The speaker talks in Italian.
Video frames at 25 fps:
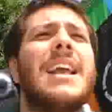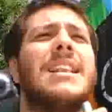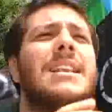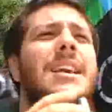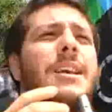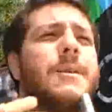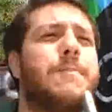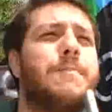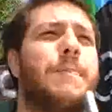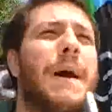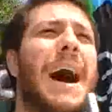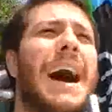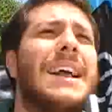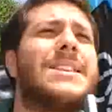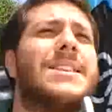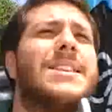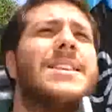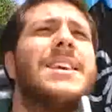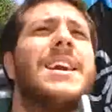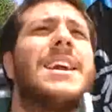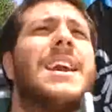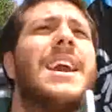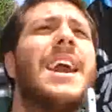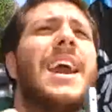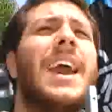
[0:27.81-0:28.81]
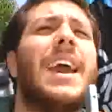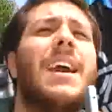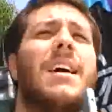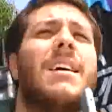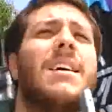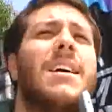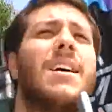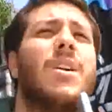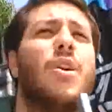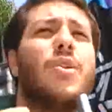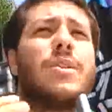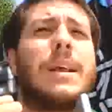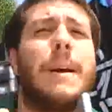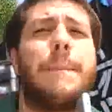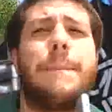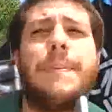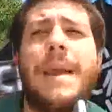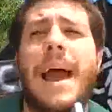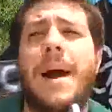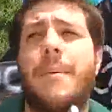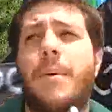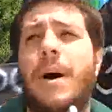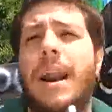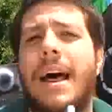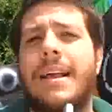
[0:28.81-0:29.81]
gli spazi che eh, lo
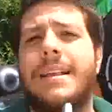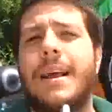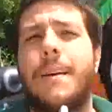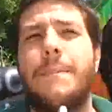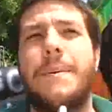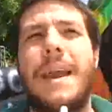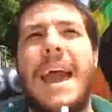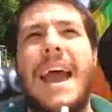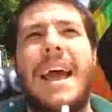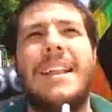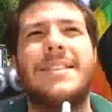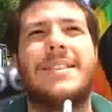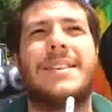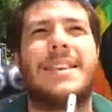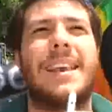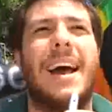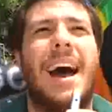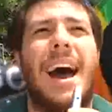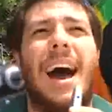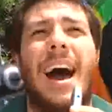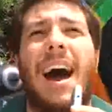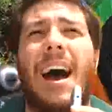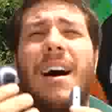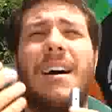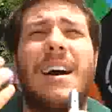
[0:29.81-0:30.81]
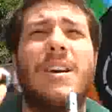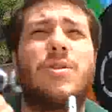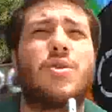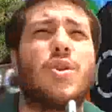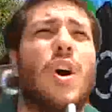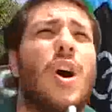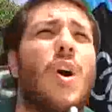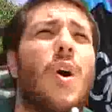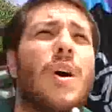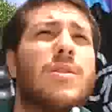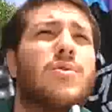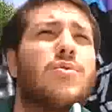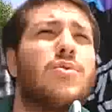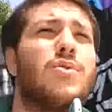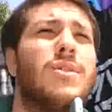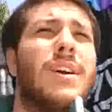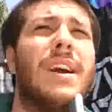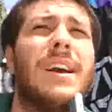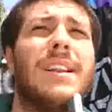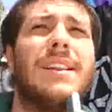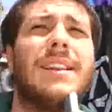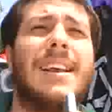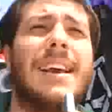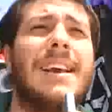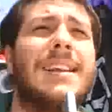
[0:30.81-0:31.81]
sappiamo alla Sapienza eh, sono
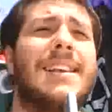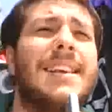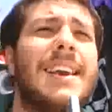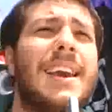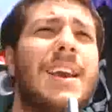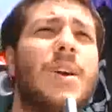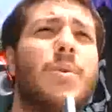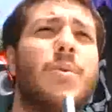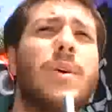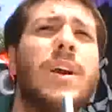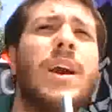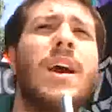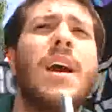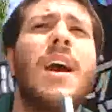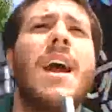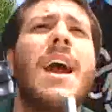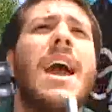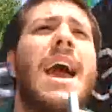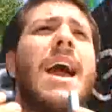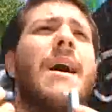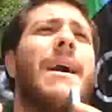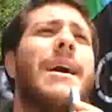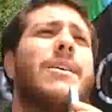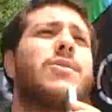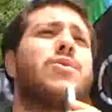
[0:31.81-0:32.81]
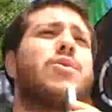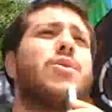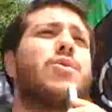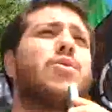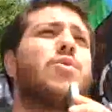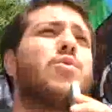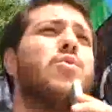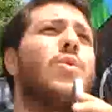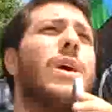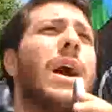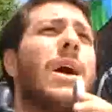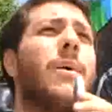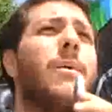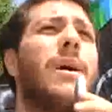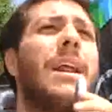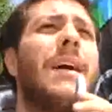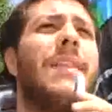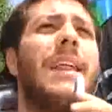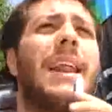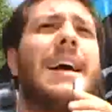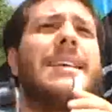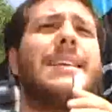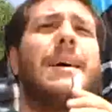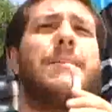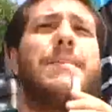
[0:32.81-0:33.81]
assolutamente esigui, è una struttura quella
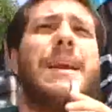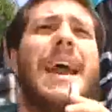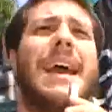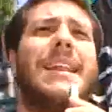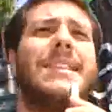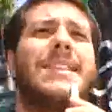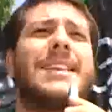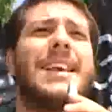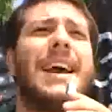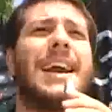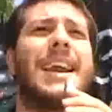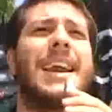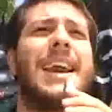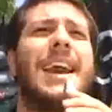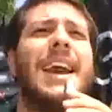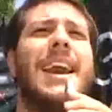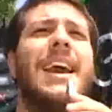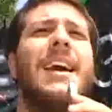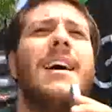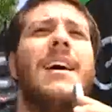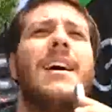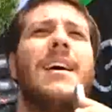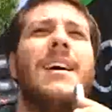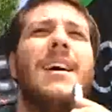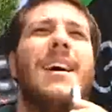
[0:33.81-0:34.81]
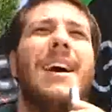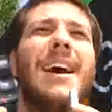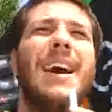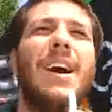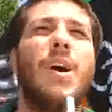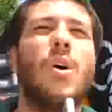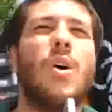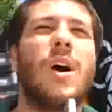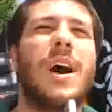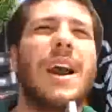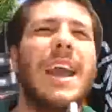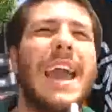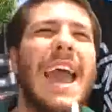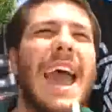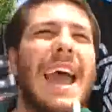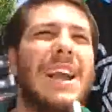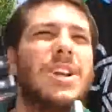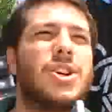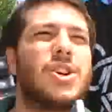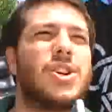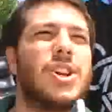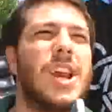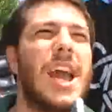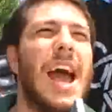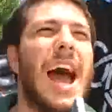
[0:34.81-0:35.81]
della Sapienza che eh, non
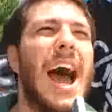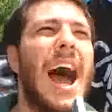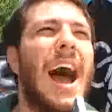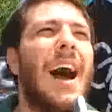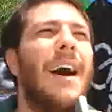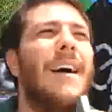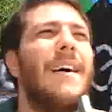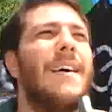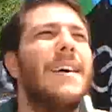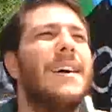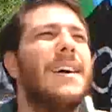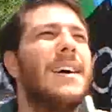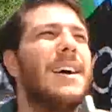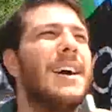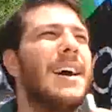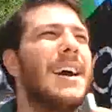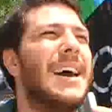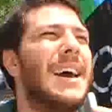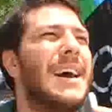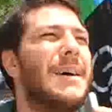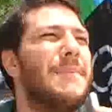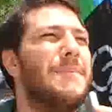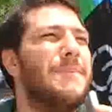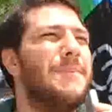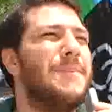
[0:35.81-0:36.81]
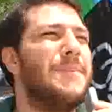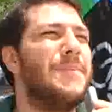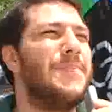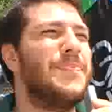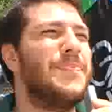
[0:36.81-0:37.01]
riesce a, ehm,